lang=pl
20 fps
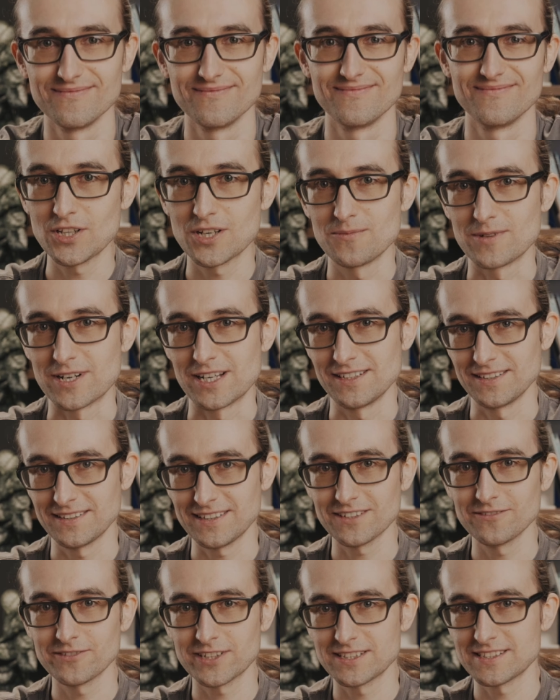No dobra, ale
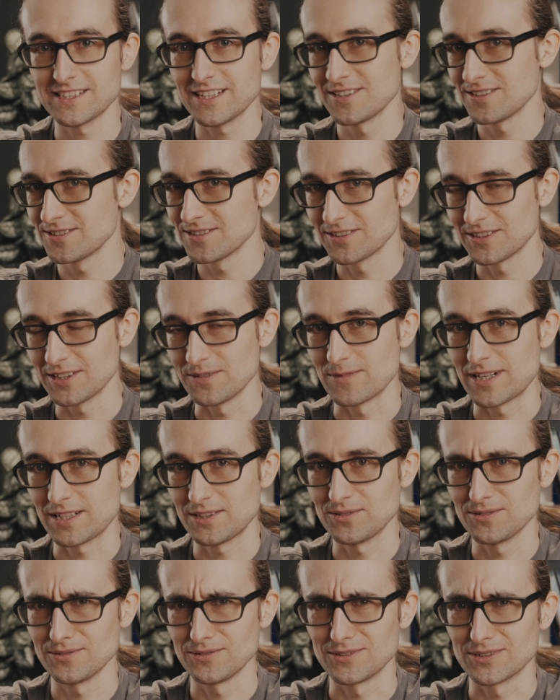tak wracając do
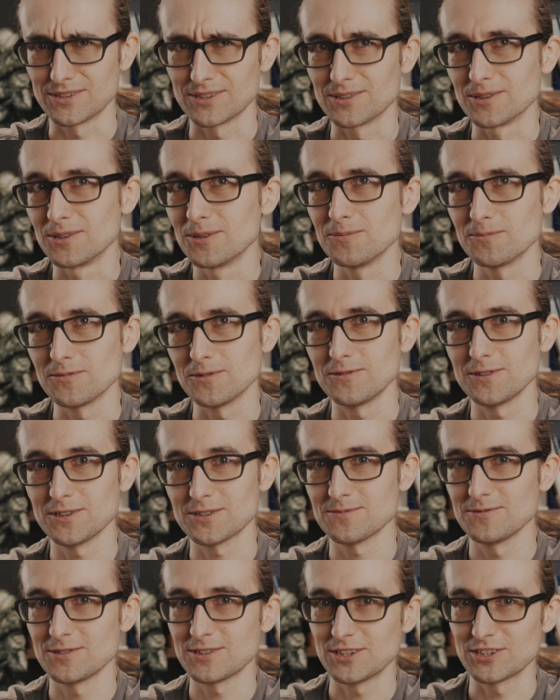tematu, to
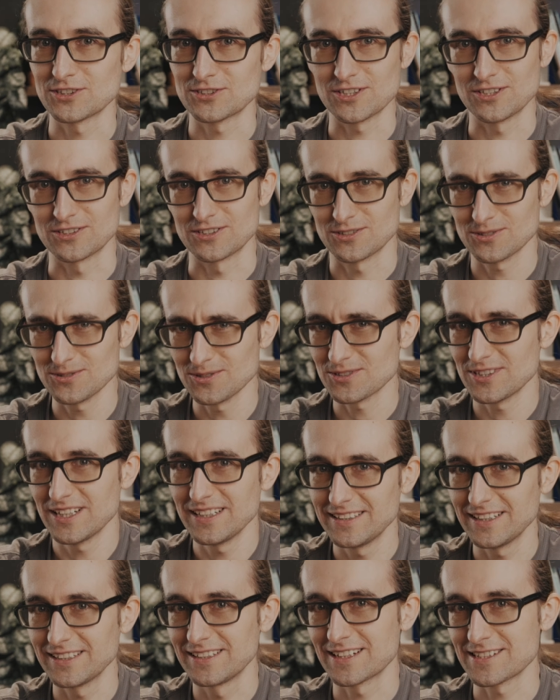powiedzmy sobie szczerze, sztuczna
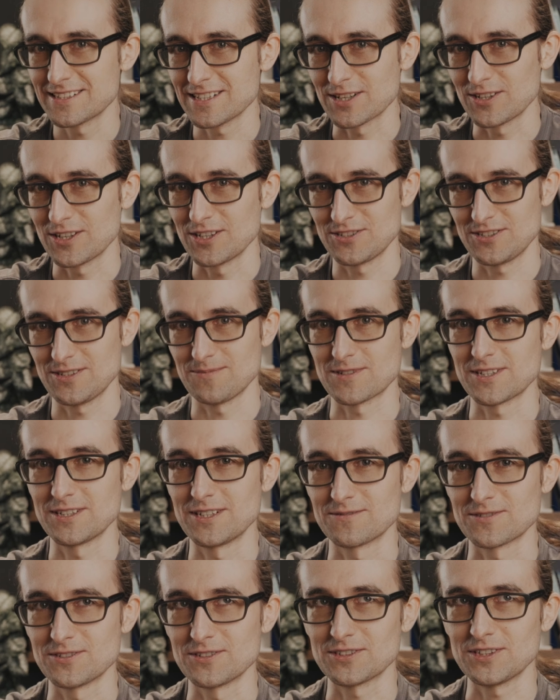inteligencja kojarzy się
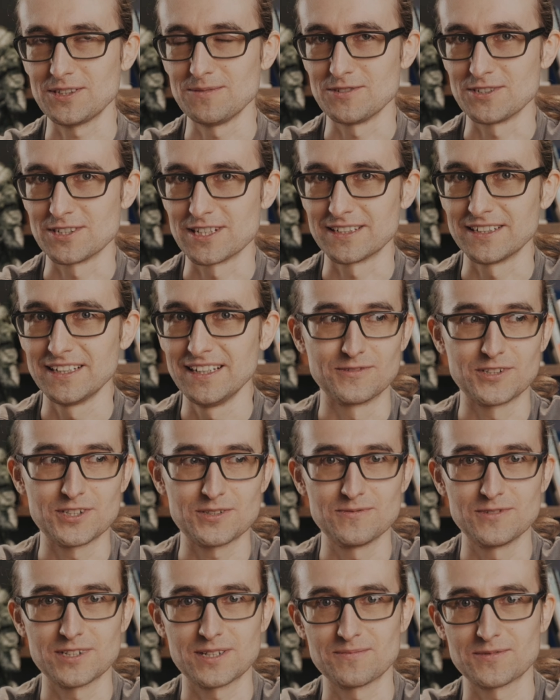przede wszystkim źle.
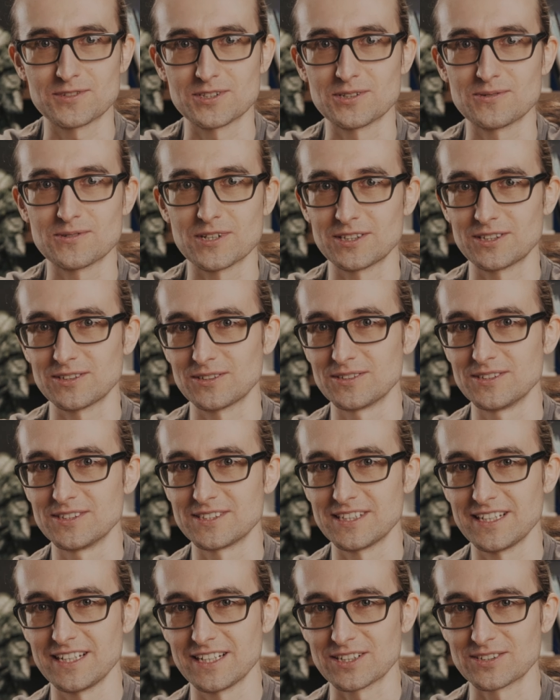Weźmy na przykład
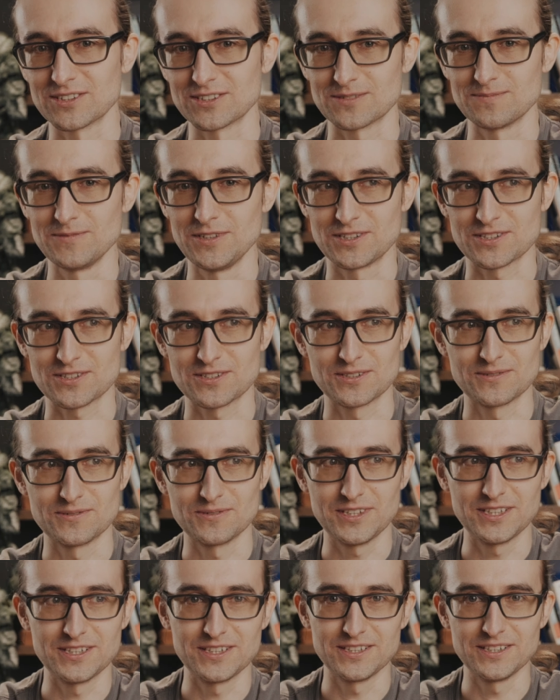Odyseję Kosmiczną
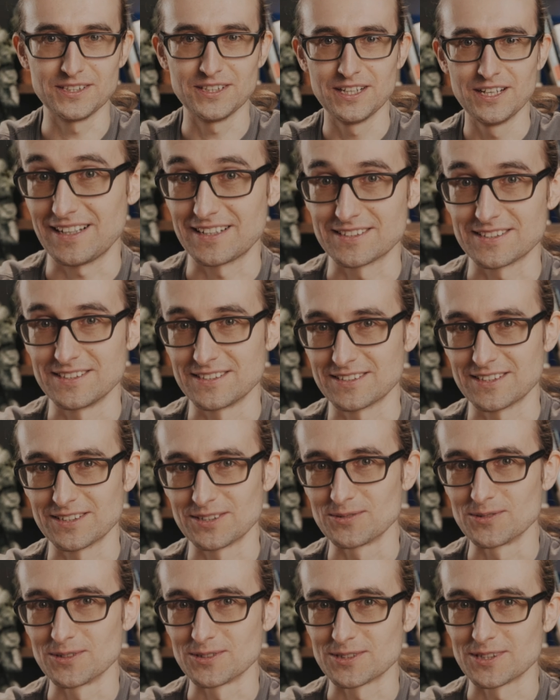i
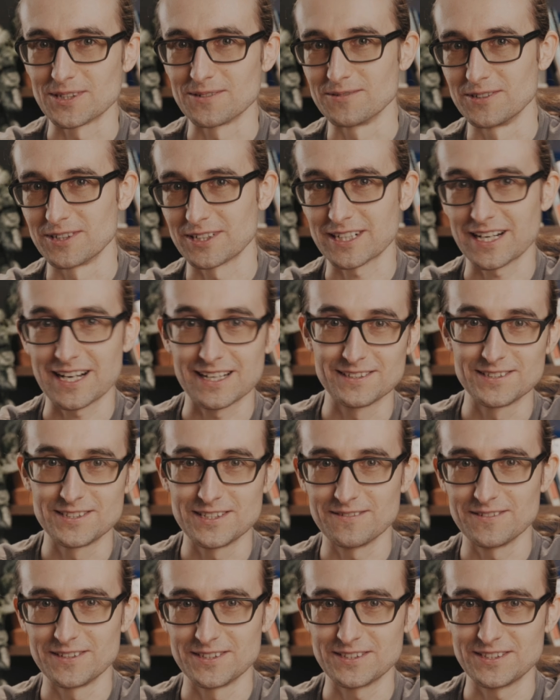asystent głosowy HAL
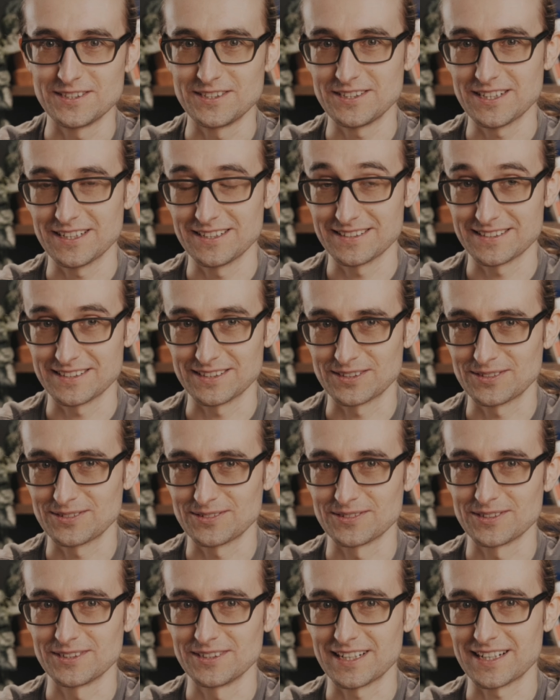9000,
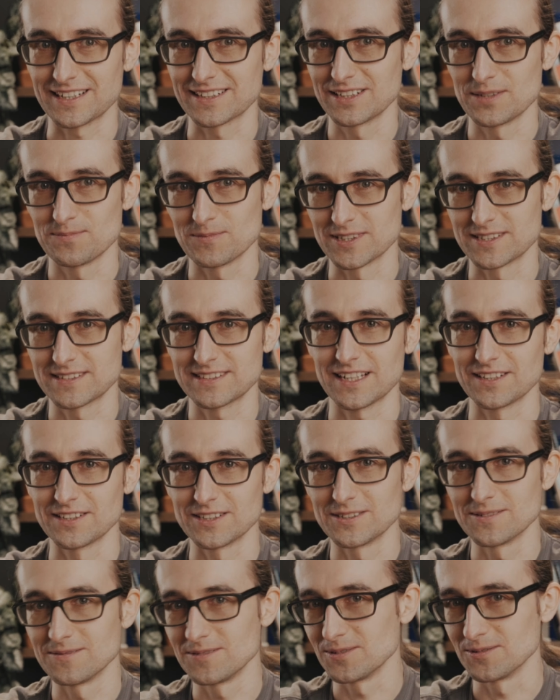który nagle
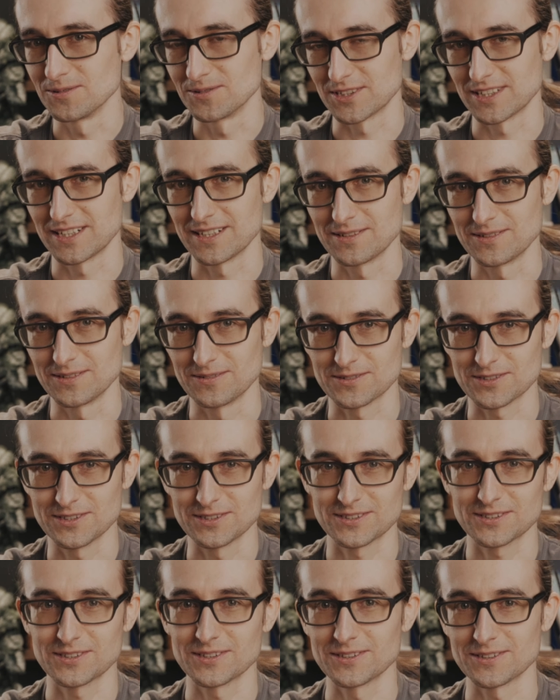postanowił, że
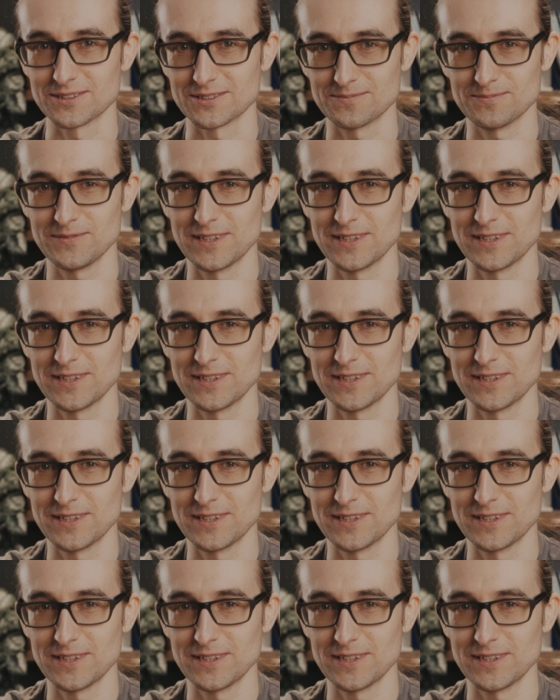wszystko roz...